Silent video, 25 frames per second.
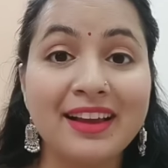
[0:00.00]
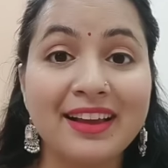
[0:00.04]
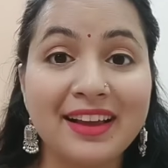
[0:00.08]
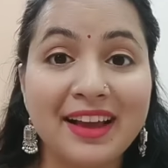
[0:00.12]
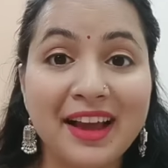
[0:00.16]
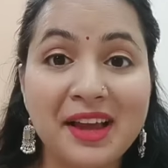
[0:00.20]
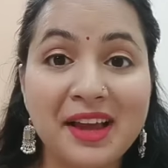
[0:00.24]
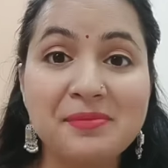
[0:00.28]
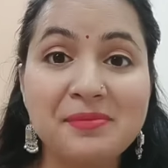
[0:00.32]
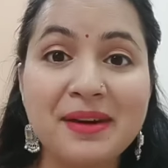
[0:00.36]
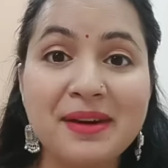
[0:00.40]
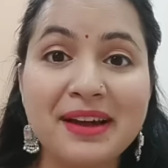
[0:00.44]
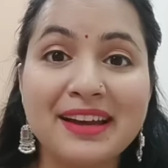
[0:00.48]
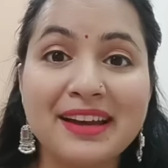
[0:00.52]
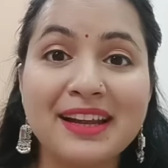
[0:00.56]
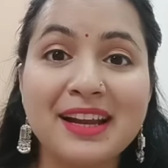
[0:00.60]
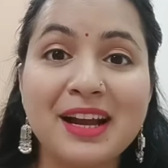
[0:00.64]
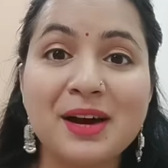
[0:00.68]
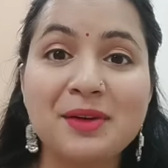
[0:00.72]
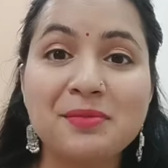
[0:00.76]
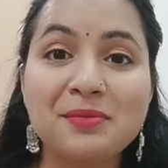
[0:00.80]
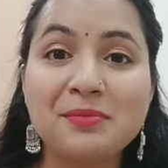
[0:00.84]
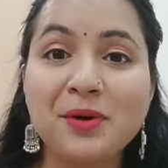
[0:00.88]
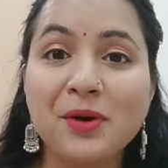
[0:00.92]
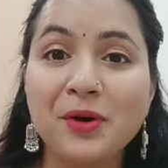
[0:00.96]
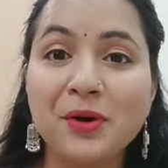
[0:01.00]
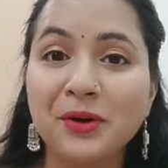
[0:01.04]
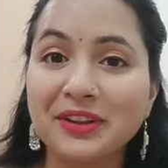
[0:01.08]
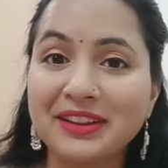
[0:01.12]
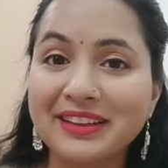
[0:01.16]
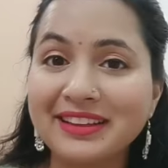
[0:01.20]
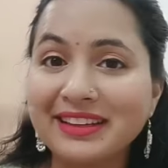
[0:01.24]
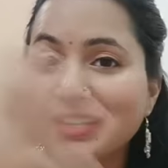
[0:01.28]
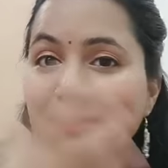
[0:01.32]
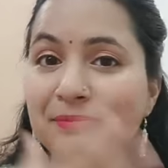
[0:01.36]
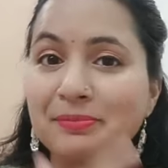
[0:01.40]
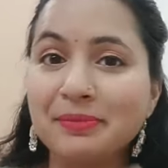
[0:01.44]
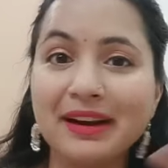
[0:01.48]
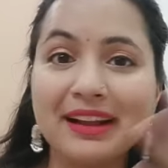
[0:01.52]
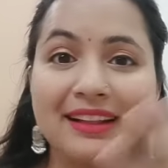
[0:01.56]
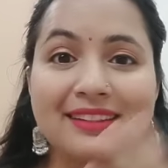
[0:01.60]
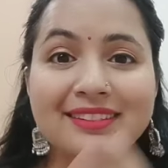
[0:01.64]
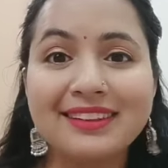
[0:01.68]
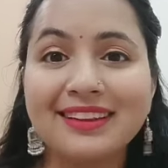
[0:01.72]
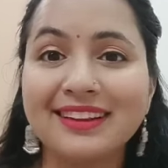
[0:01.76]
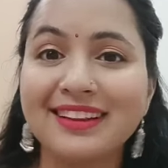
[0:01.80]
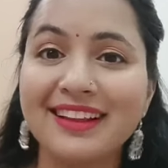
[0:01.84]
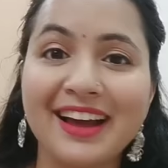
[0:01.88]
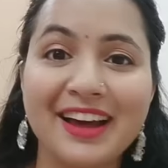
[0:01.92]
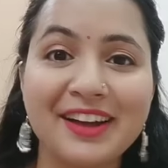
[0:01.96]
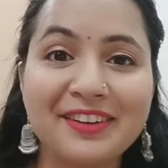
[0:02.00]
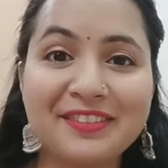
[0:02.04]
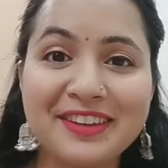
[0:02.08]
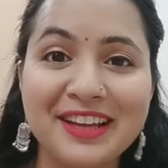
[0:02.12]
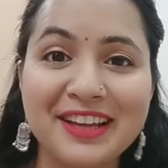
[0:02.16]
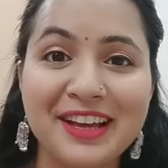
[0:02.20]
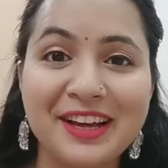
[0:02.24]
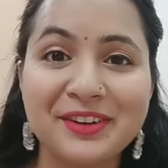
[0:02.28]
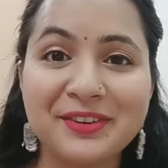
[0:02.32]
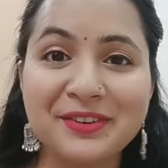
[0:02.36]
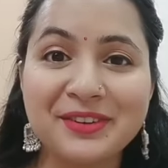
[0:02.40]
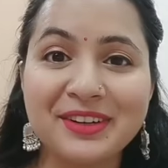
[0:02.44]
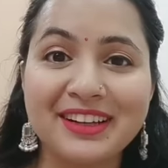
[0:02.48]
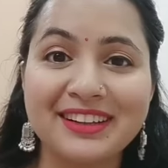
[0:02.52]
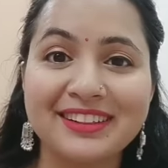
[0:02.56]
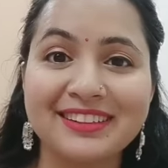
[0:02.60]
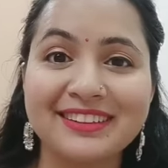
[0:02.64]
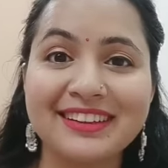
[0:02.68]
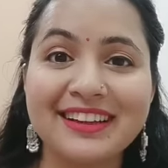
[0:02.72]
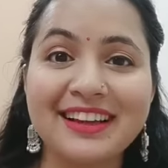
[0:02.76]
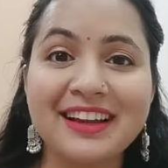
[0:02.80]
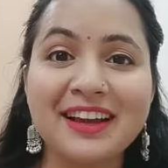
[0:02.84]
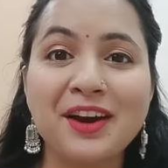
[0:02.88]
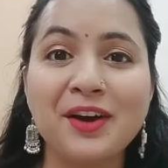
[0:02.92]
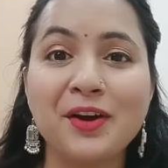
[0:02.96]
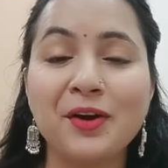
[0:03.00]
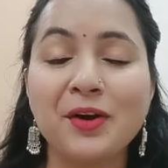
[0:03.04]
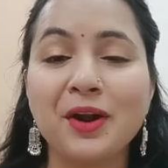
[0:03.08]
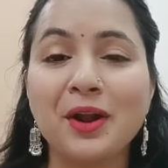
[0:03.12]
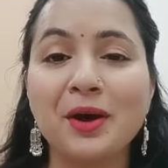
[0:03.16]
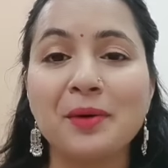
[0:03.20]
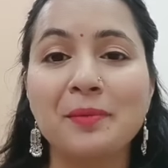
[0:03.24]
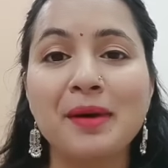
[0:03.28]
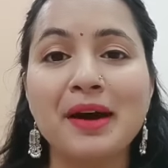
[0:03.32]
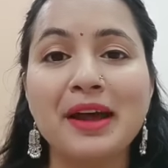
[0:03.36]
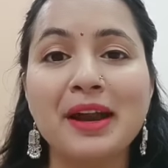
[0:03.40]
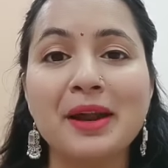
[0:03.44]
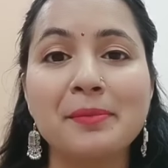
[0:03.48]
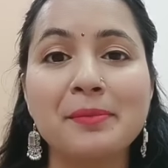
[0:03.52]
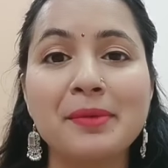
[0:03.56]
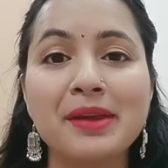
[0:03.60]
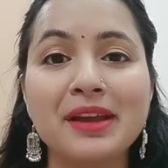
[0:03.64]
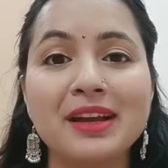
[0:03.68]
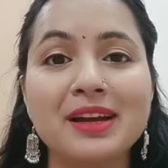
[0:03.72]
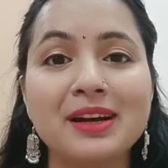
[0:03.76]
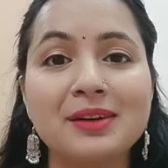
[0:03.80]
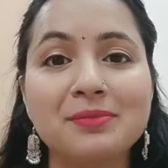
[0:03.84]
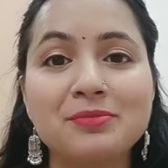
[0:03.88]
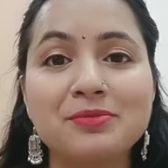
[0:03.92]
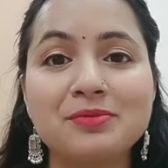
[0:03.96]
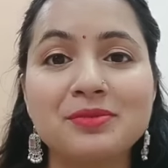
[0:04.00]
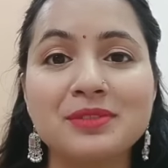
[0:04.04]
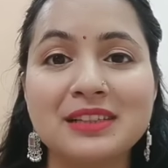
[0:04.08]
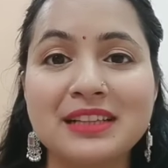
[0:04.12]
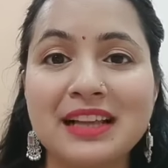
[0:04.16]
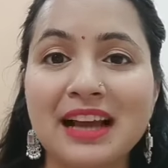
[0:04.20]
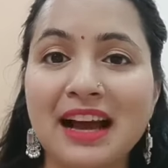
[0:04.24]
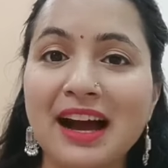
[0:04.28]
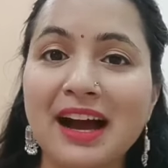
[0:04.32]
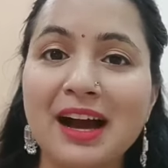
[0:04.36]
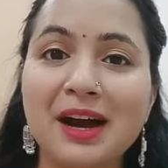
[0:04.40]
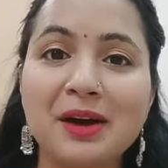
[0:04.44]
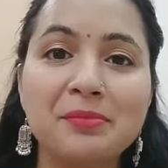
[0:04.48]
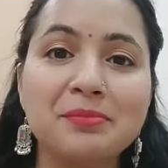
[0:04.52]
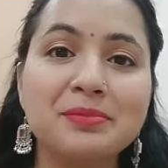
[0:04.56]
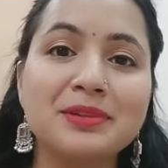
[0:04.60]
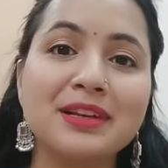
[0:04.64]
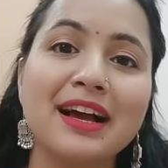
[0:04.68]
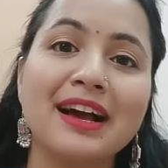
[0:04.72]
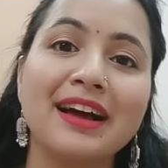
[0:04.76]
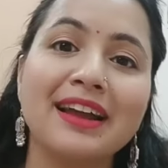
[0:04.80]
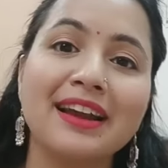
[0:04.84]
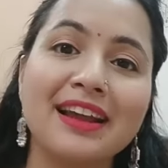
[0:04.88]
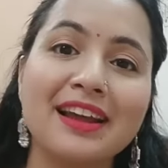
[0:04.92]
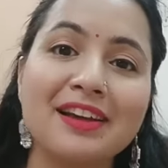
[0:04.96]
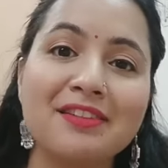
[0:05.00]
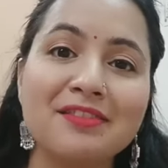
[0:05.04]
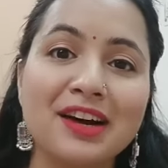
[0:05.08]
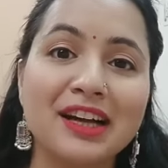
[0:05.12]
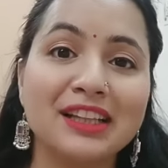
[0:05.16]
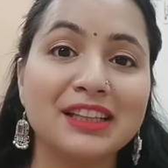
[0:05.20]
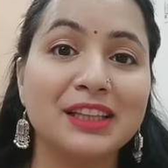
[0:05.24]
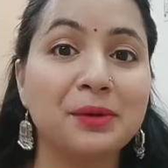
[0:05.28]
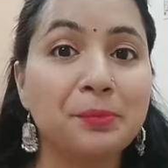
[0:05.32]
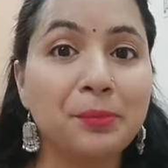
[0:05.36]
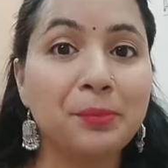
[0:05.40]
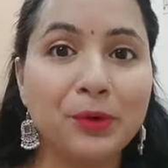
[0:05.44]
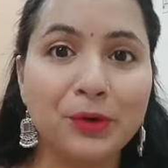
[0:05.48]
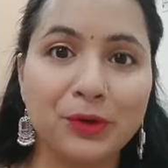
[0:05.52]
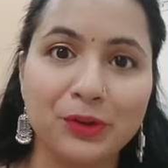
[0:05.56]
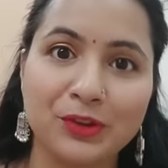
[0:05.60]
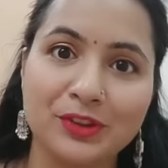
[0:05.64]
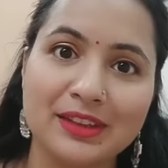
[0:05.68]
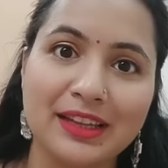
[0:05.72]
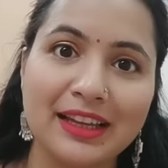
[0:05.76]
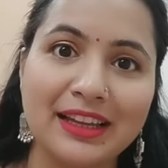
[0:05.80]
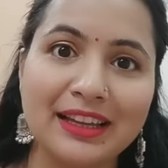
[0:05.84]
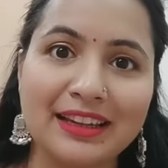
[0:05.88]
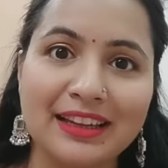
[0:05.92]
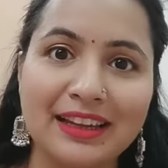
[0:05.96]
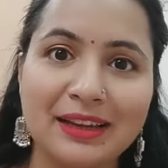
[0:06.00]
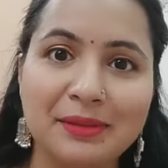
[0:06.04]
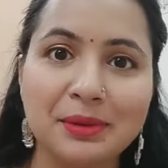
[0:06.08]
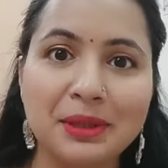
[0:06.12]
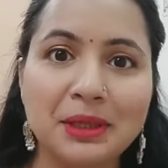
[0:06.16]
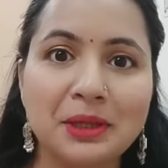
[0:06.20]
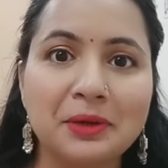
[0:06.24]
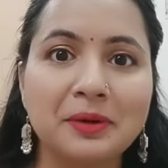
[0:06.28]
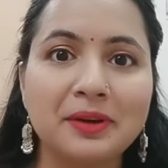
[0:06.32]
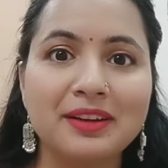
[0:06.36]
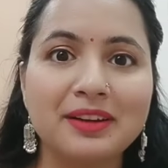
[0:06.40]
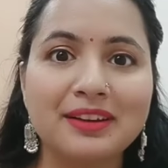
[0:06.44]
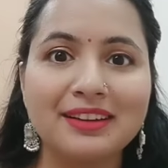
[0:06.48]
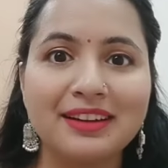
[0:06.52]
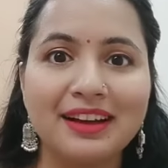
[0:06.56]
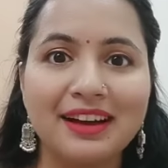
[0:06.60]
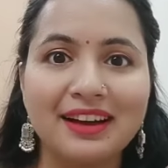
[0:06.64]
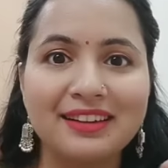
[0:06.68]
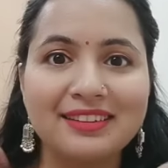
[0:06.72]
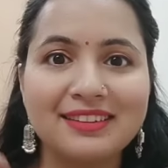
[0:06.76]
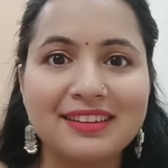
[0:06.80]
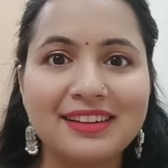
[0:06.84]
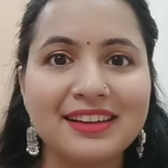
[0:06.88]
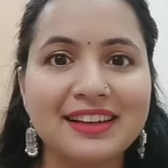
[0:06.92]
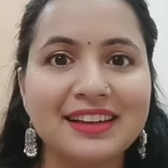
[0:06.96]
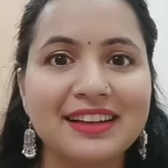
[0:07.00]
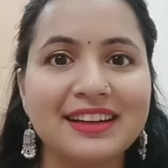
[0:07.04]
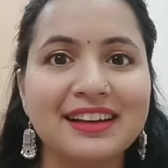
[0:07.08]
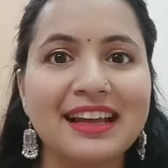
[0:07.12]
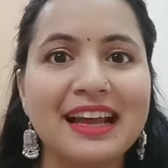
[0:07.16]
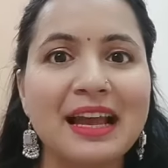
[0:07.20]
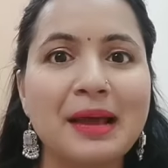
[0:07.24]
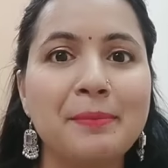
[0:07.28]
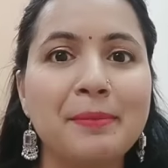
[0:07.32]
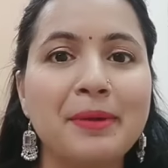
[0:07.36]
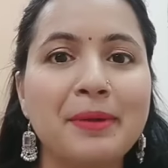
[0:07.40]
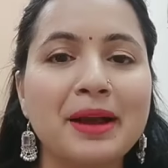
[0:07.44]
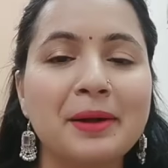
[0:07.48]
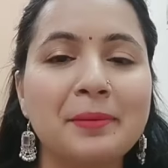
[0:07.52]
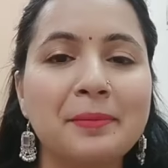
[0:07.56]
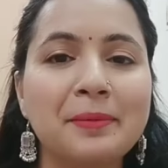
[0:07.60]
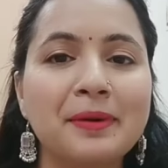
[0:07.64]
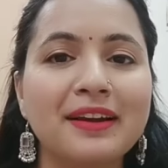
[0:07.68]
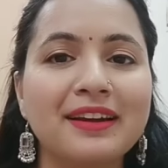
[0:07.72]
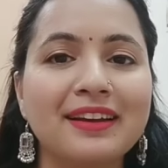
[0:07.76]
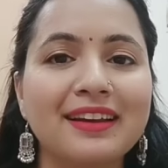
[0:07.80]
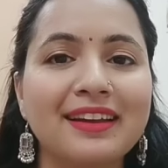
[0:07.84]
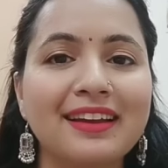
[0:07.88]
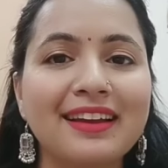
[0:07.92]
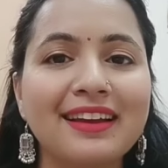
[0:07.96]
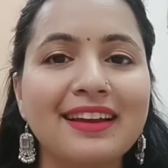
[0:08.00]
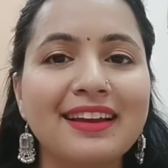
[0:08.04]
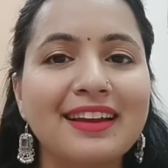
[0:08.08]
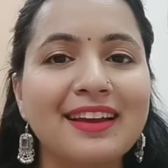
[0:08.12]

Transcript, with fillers: कई बार हम औरतें ना बड़ा तैयार वैयार हो जाती हैं और हमारा मेकअप जहां हम जा रहे हैं वहां तक पहुंचता ही नहीं है मतलब घर से निकले हैं मेकअप करके